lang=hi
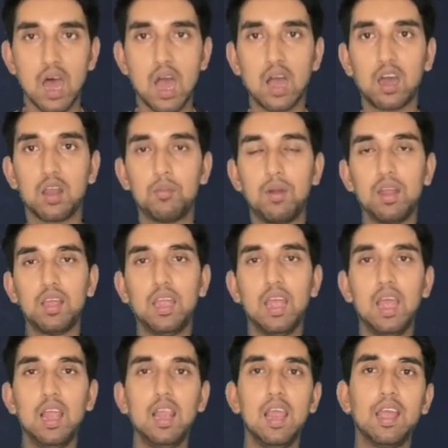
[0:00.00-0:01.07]
आक्रमण
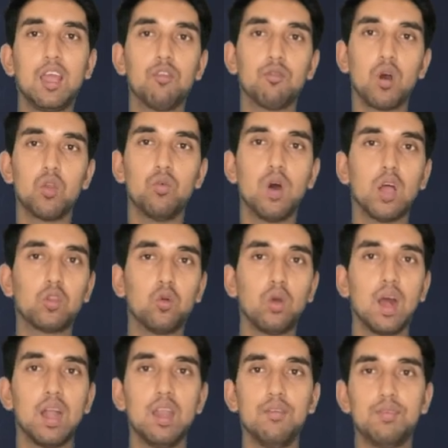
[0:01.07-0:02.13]
किए लेकिन वानुआतू
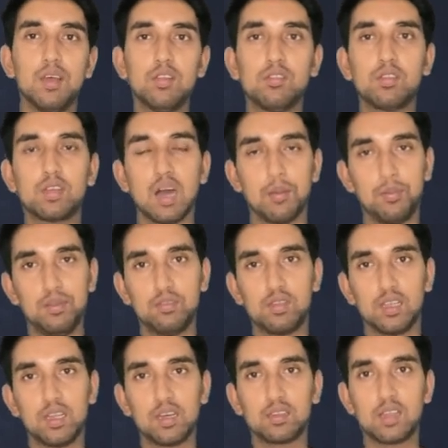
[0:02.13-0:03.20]
का डिफेंस काफ़ी
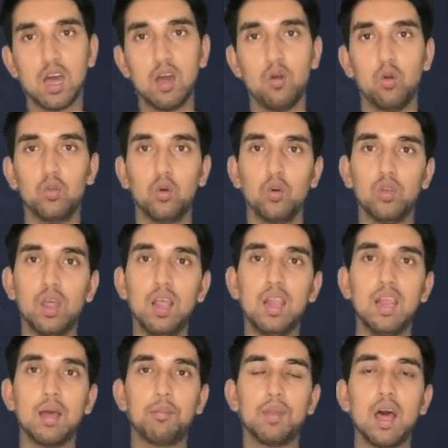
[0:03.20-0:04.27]
सजग था उन्होंने
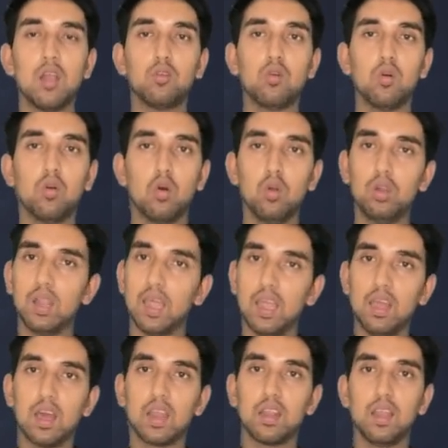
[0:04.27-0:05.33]
लेबनान को गोल
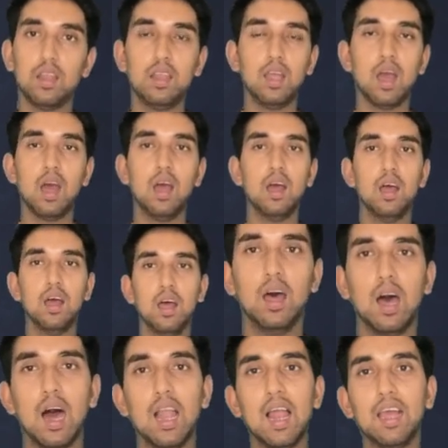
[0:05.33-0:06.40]
नहीं करने दिया
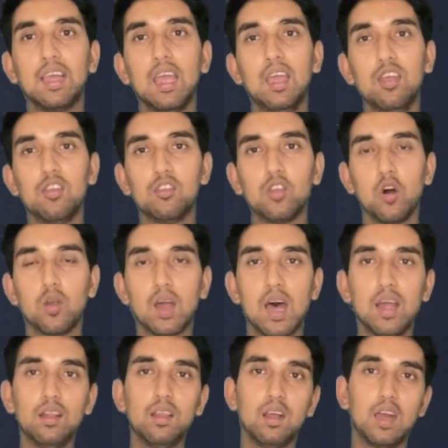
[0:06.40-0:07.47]
हालांकि इस
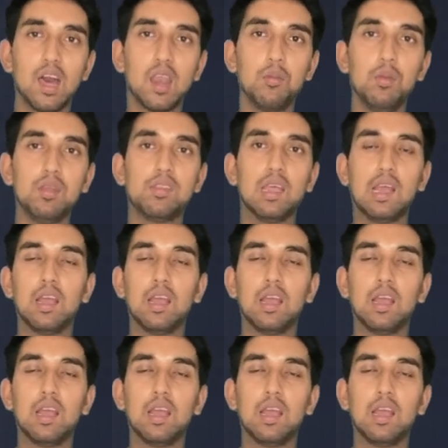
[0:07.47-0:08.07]
दौरान गर्मी से